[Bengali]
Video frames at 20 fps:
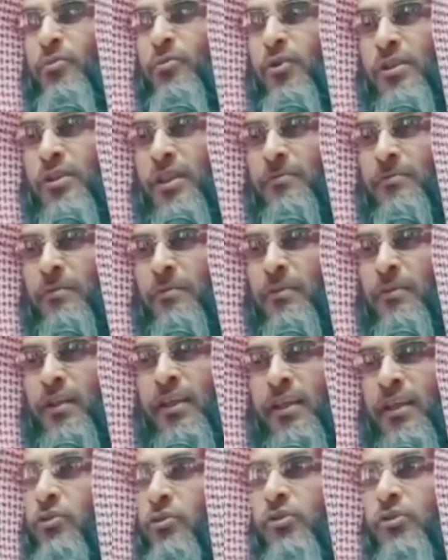মজেজ পাবে না
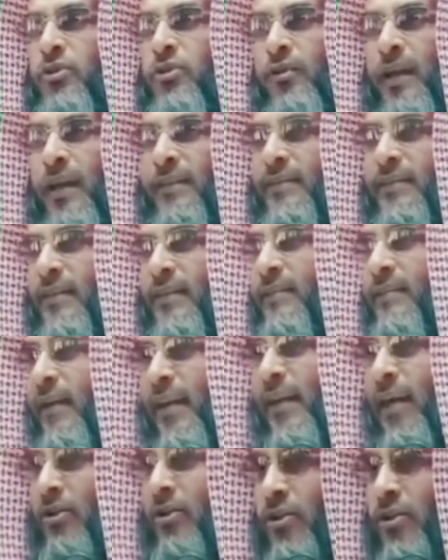যে কিছুই ছিল একটা
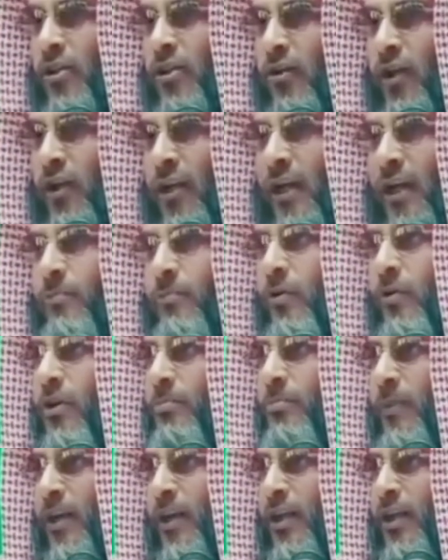দানাও ছিল না এক ফোঁটা
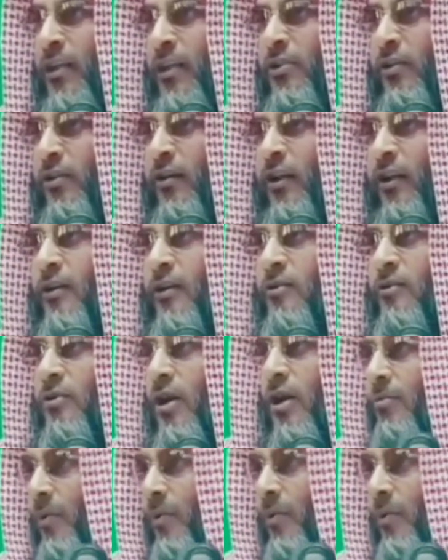পানি ছিল না আর সবকে